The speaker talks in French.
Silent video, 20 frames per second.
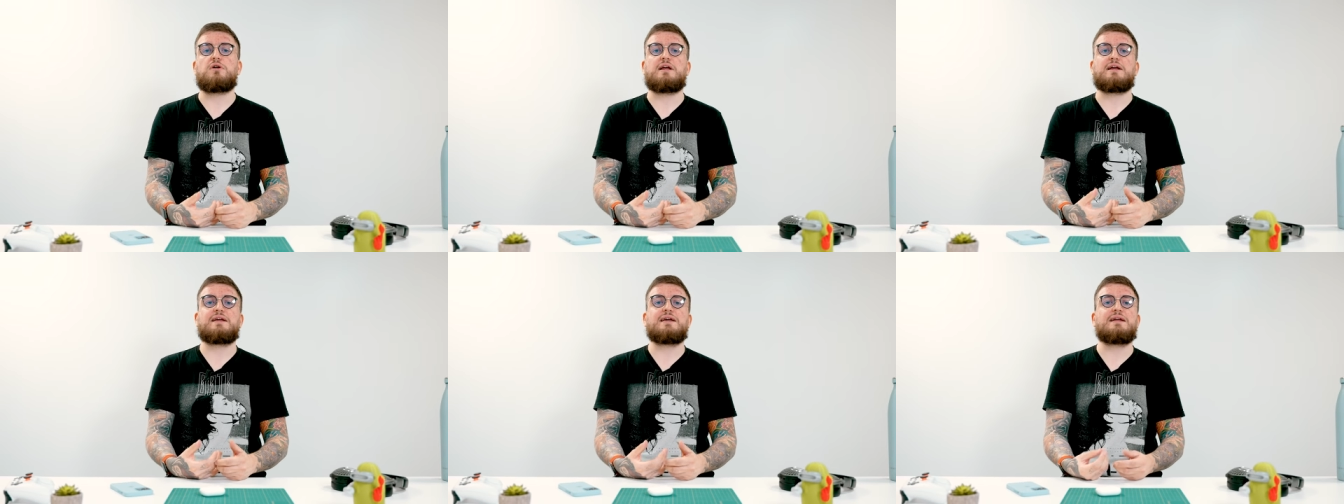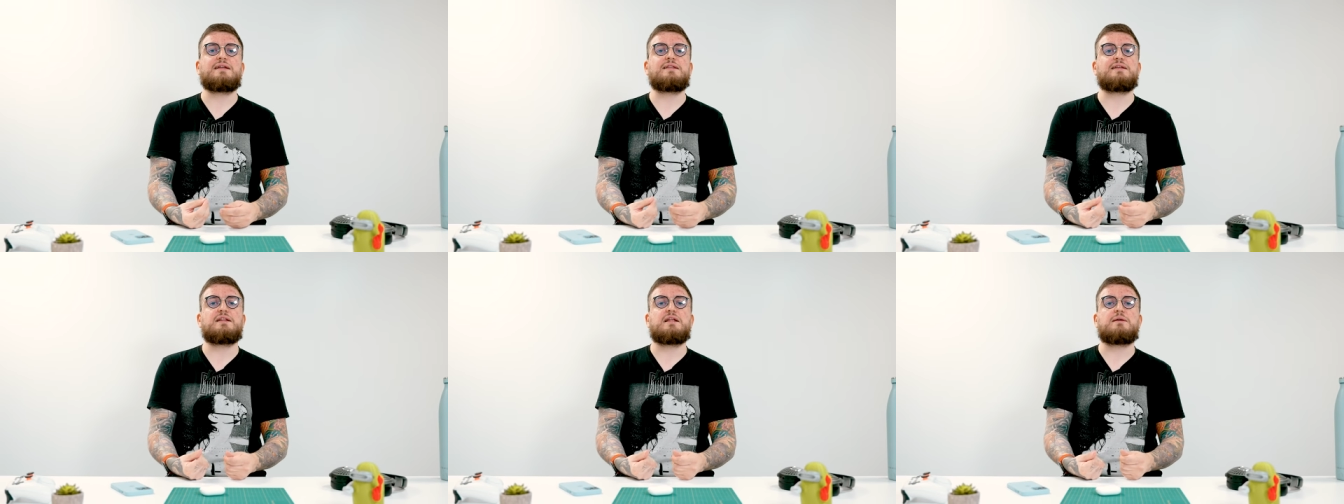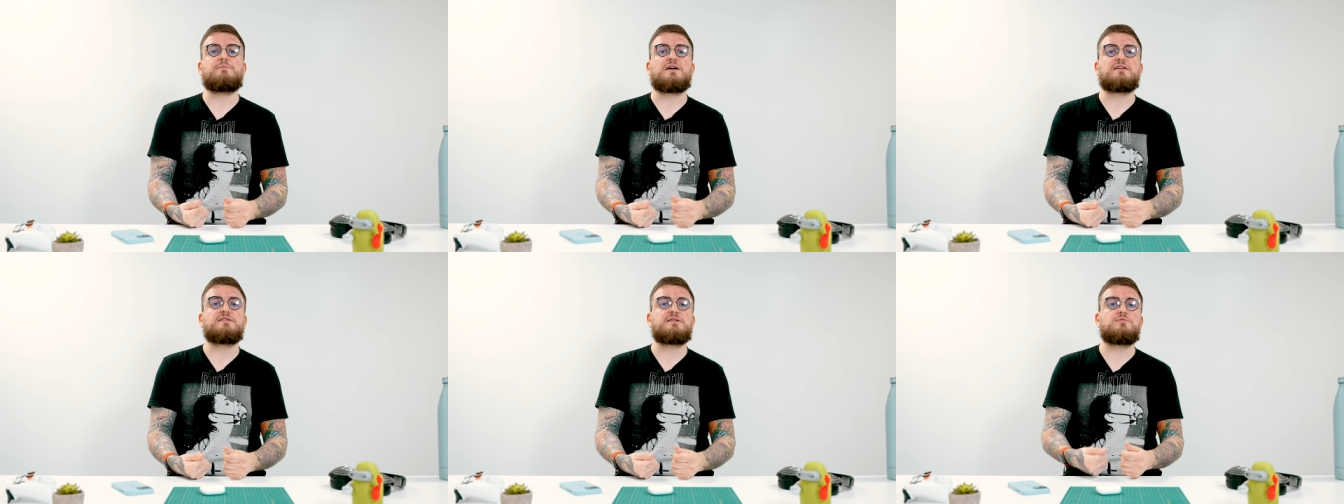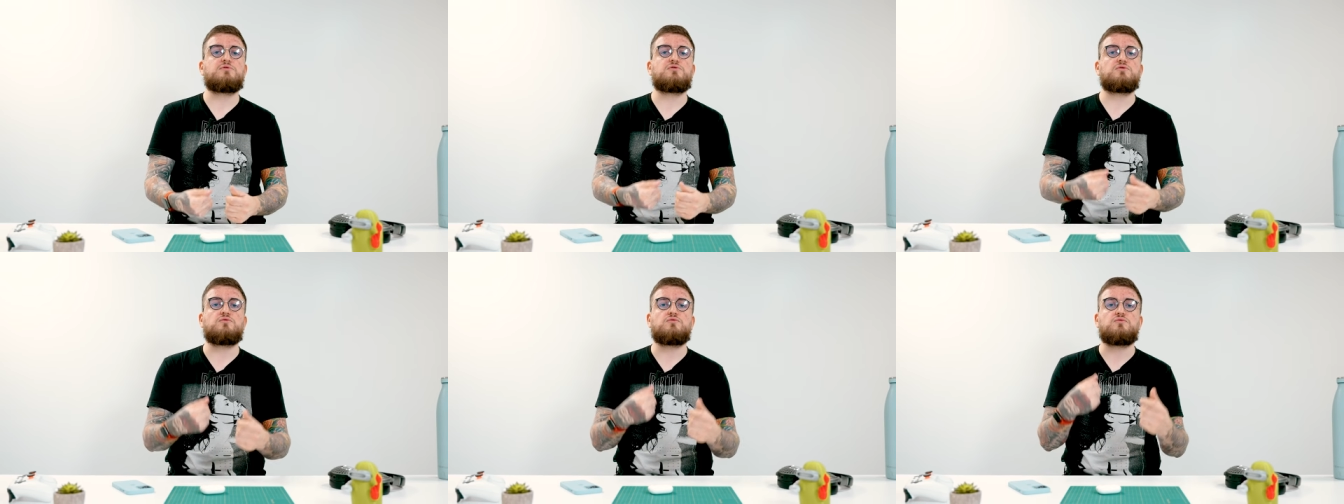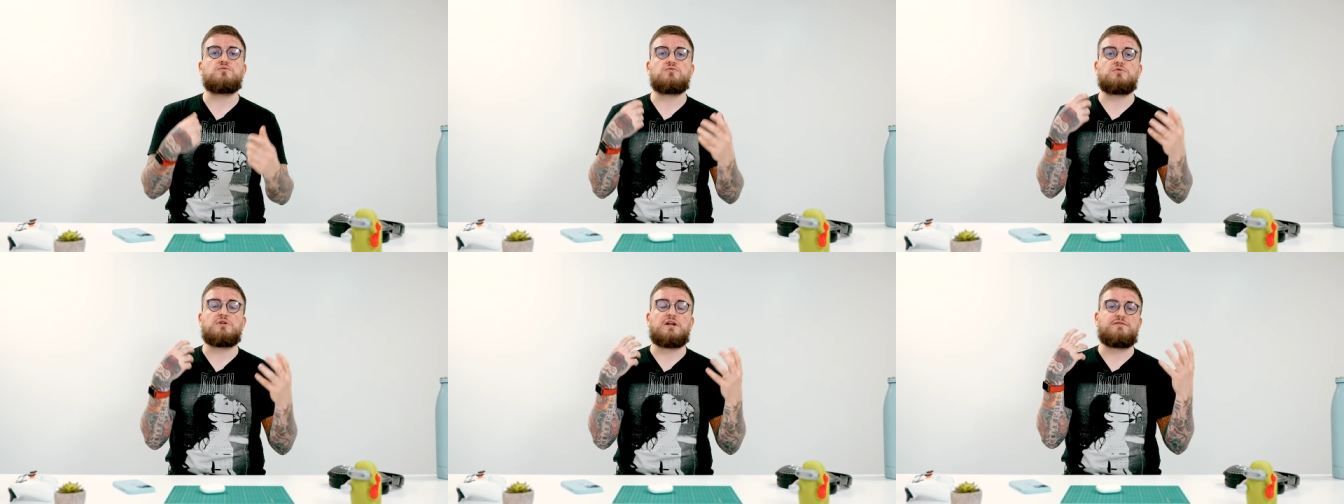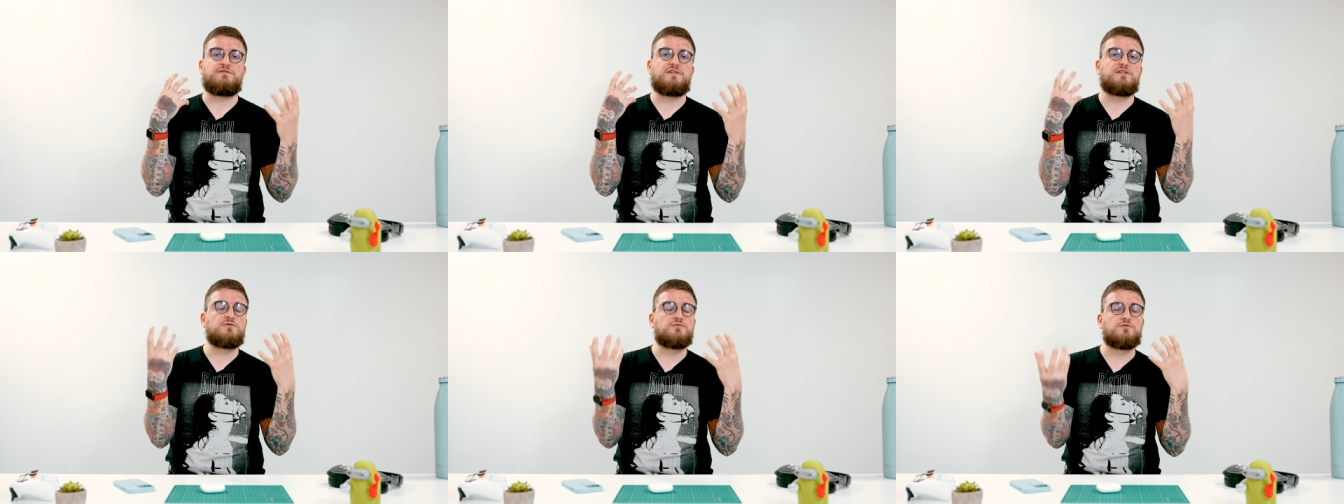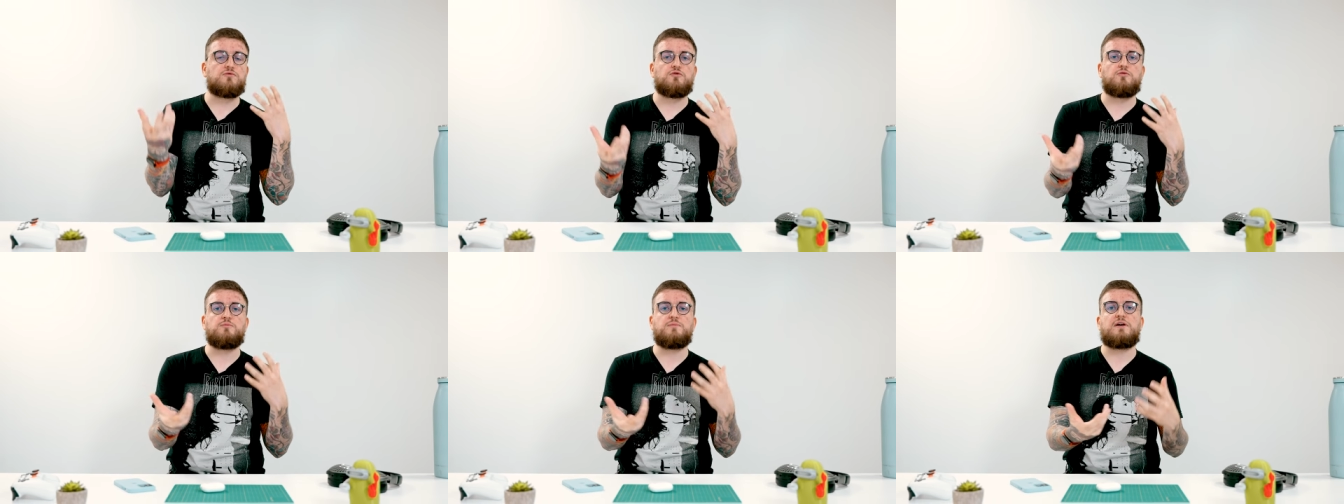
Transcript: la qualité de la perception ou la façon dont on